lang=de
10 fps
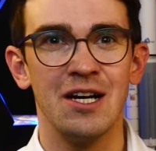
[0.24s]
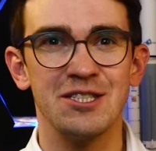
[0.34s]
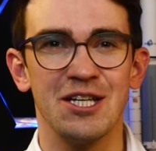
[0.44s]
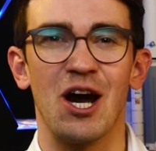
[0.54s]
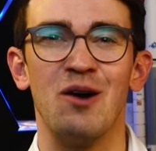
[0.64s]

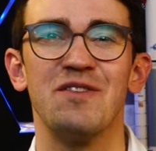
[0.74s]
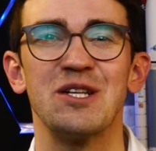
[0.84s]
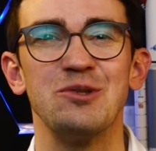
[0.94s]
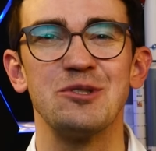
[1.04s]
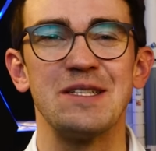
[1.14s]
Die
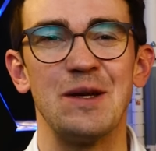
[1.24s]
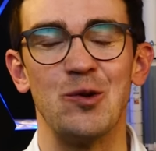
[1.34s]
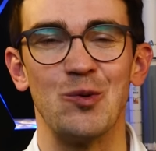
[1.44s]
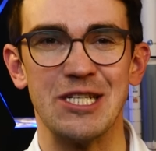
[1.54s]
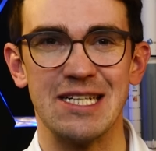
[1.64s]
Raumfahrt-News in
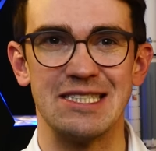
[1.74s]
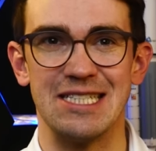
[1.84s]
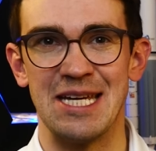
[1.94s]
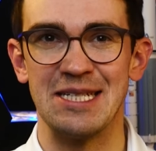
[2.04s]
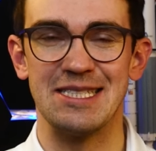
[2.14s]
unter
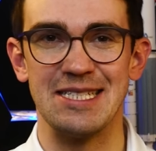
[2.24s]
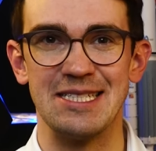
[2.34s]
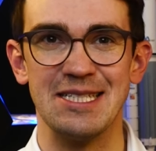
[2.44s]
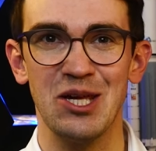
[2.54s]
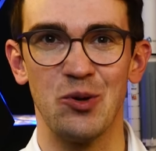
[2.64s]
60
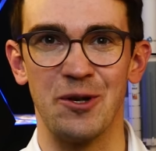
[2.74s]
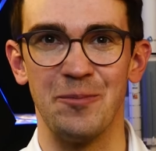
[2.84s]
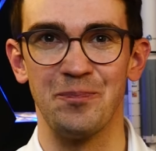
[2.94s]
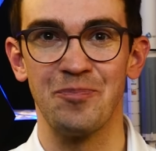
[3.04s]
Sekunden.